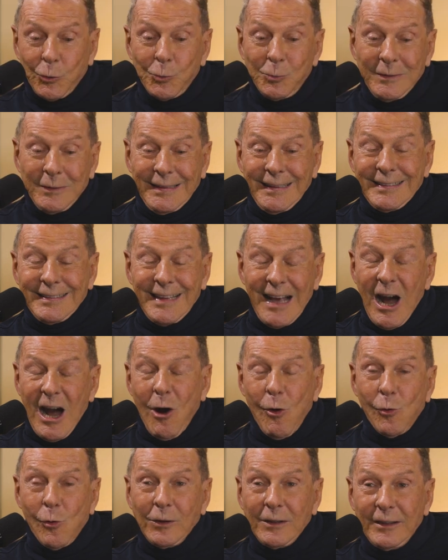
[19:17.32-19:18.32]
um diese
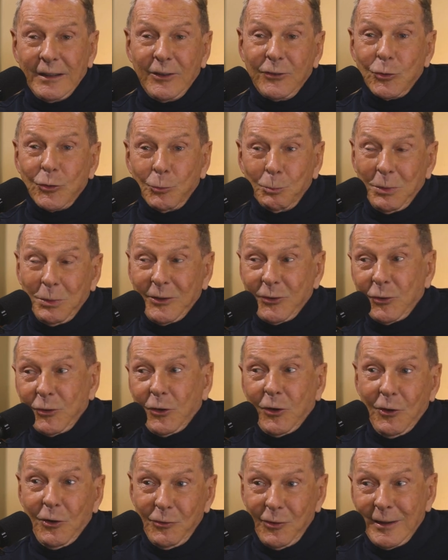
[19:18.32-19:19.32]
Augen die Suppe
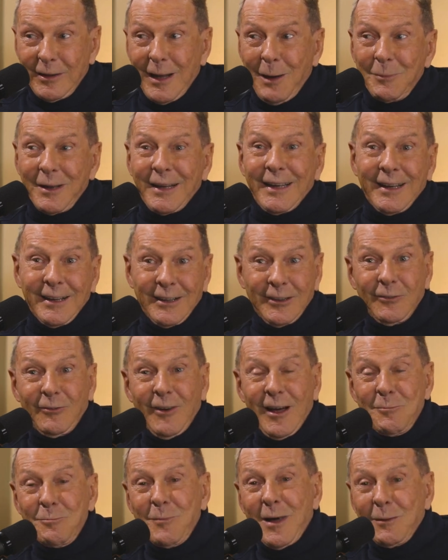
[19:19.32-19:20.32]
zu löffeln, aber
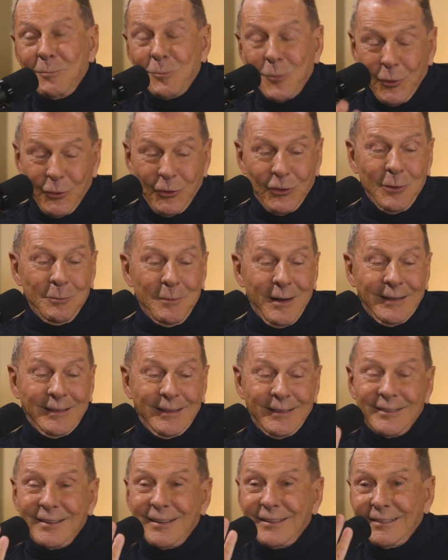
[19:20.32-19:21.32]
irgendwann mal musste man
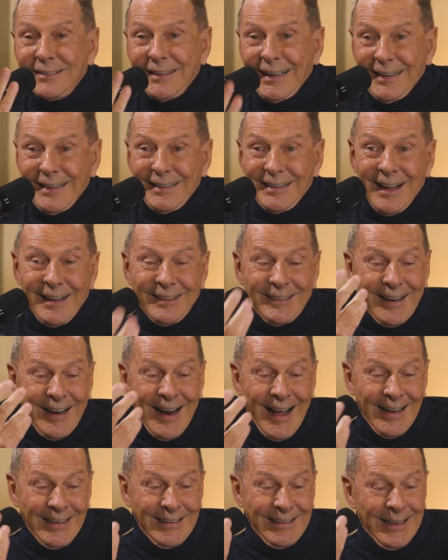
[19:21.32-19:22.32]
dieses Ding dann
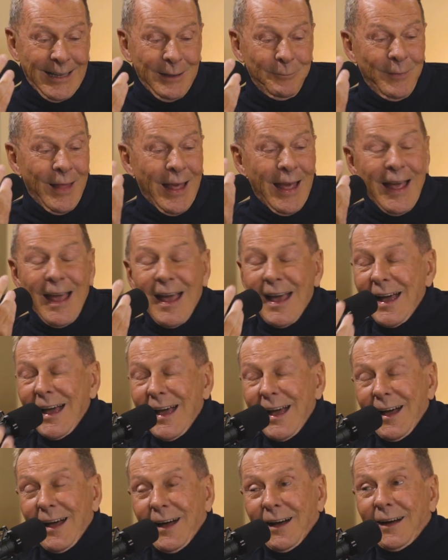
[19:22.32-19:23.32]
reinnehmen.
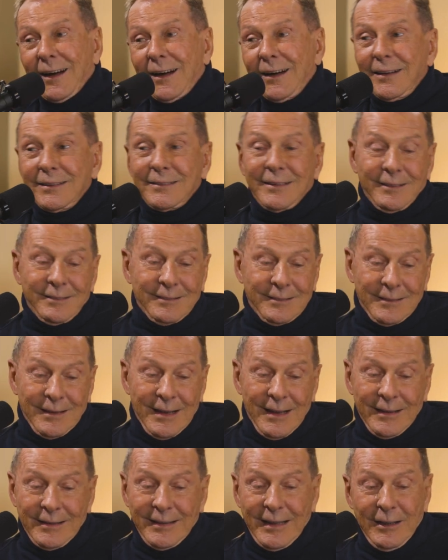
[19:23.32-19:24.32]
Ah, das
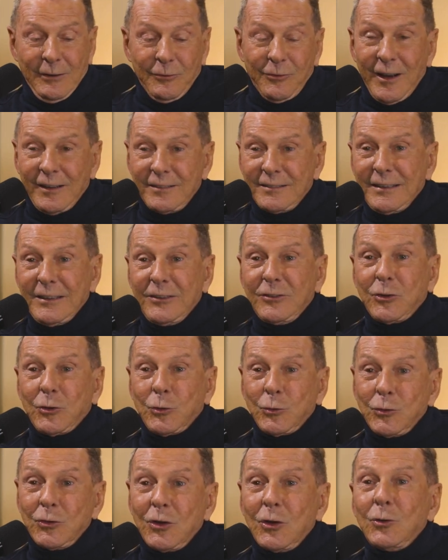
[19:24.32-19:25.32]
äh, ging fast nicht
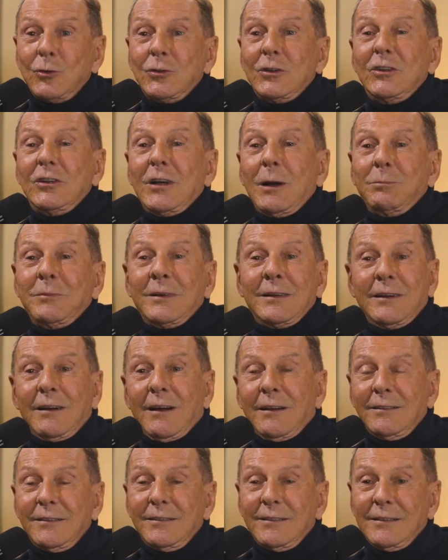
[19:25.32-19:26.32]
runter und ich habe den
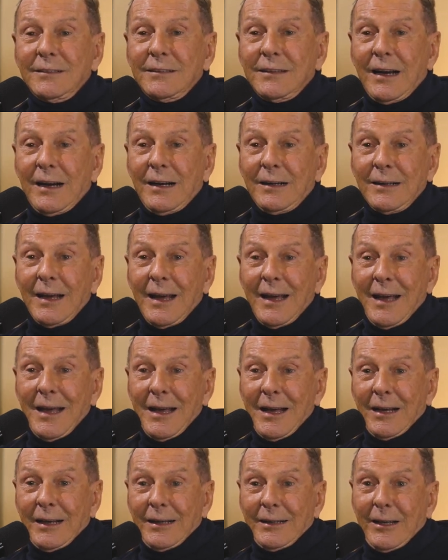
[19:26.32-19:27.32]
ganzen Tag
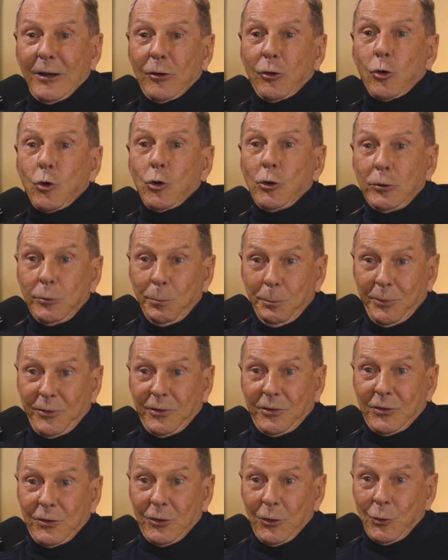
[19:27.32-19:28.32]

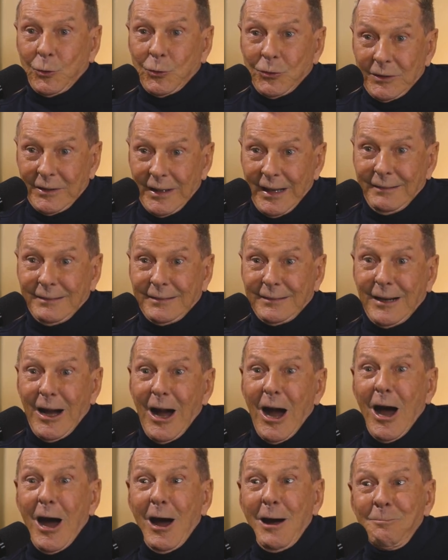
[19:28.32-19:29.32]
gerülpst und es
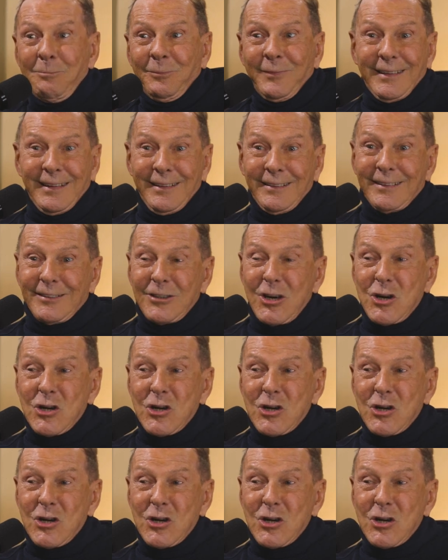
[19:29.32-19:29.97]
kam dieser